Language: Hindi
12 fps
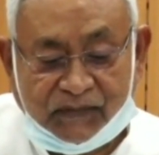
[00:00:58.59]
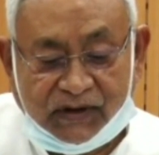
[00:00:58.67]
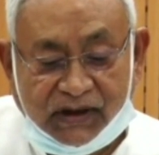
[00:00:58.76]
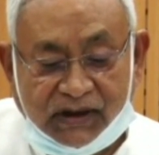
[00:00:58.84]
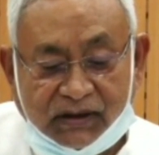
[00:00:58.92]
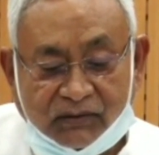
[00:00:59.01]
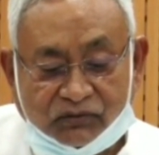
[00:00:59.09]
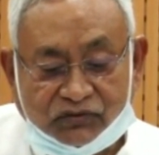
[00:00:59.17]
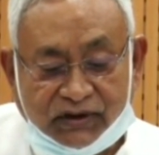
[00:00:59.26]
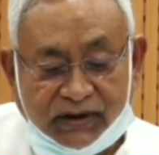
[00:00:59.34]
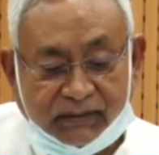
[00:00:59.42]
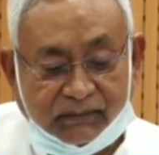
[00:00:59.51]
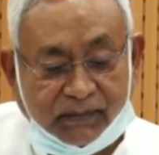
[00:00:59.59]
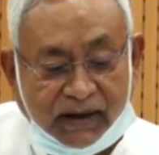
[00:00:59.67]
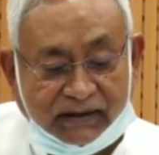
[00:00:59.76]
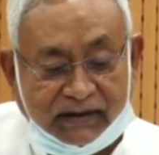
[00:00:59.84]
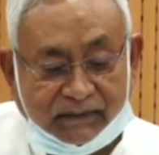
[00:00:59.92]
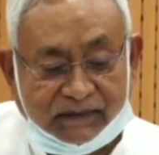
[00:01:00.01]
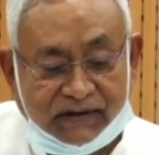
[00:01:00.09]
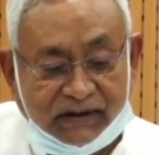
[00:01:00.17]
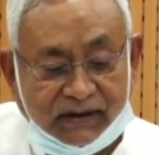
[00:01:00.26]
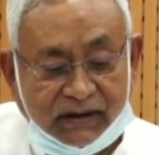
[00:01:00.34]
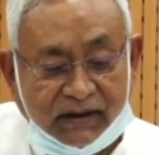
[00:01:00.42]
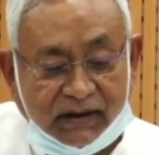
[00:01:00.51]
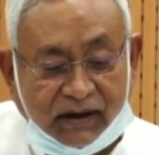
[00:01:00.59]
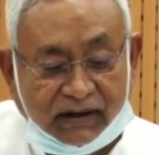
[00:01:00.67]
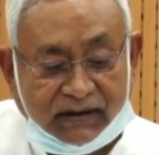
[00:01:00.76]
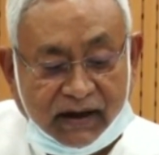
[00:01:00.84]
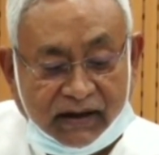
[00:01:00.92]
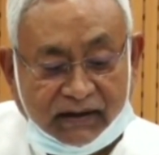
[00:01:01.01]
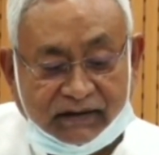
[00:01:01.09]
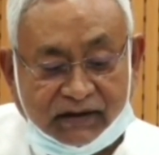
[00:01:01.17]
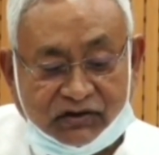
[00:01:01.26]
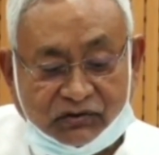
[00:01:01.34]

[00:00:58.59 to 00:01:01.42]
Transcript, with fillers: कि उसके माध्यम से 18 से